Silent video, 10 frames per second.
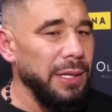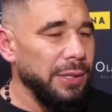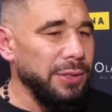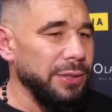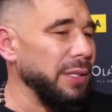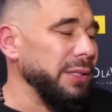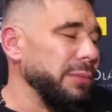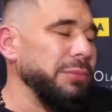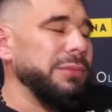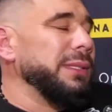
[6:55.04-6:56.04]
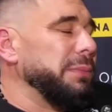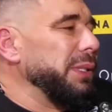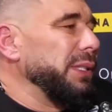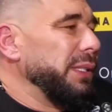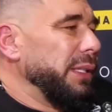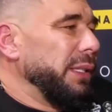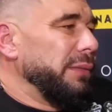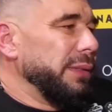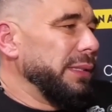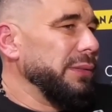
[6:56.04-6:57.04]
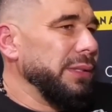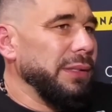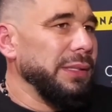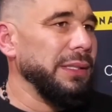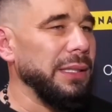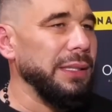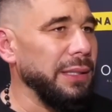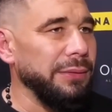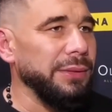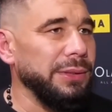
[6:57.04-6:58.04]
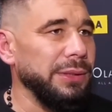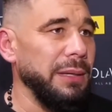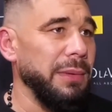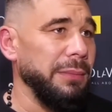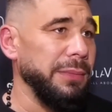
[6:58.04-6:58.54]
rzeczy, ale nie zrobił nic mi, więc ja do niego takiej nienawiści nie mam,